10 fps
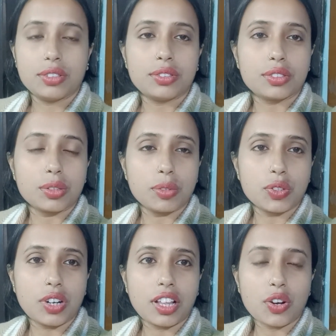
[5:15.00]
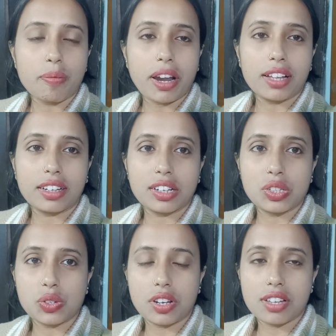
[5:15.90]
তো বন্ধুরা দেখো মেলা থেকে
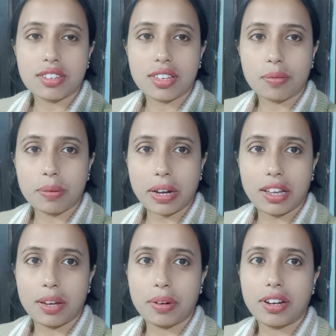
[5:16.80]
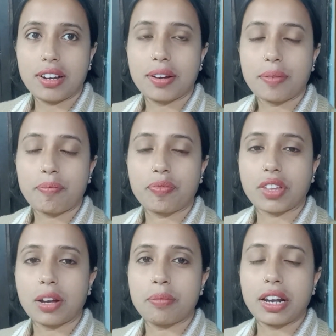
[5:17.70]
চলে এসেছি আমরা বাড়ি এবার
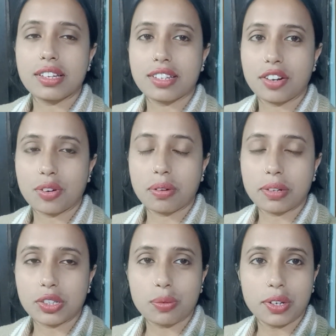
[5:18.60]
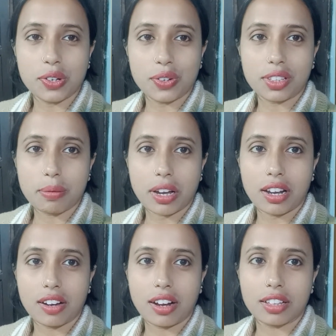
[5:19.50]
আর মেলা সেরকমভাবে কিছু ভিডিও করতে পারিনি
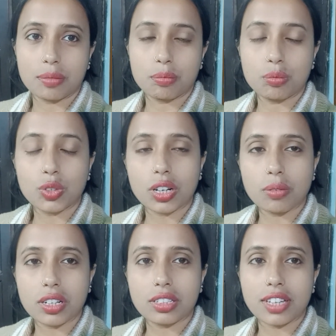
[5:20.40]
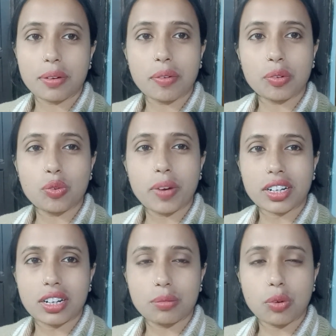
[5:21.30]
কারণ মোটামুটি সেইভাবে খুব
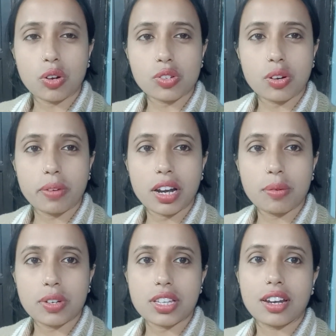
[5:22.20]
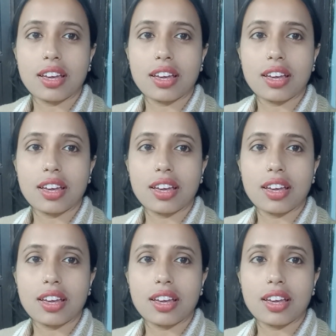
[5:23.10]
একটা বড়ো সড়ো মেলা বসেনি